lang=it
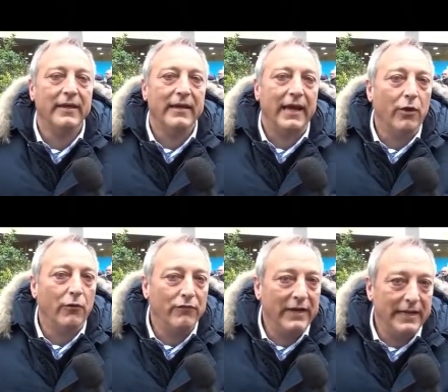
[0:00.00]
che
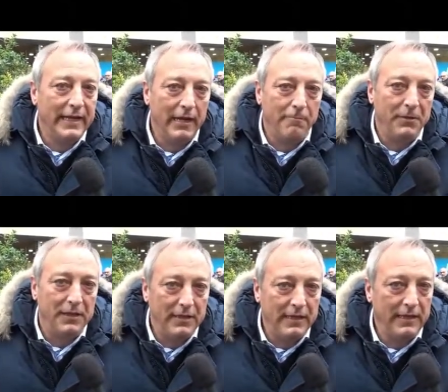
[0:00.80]
non vede il
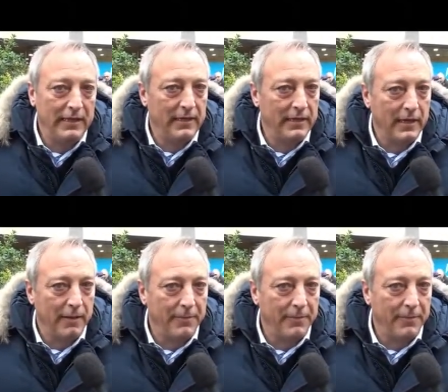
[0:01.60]
PD in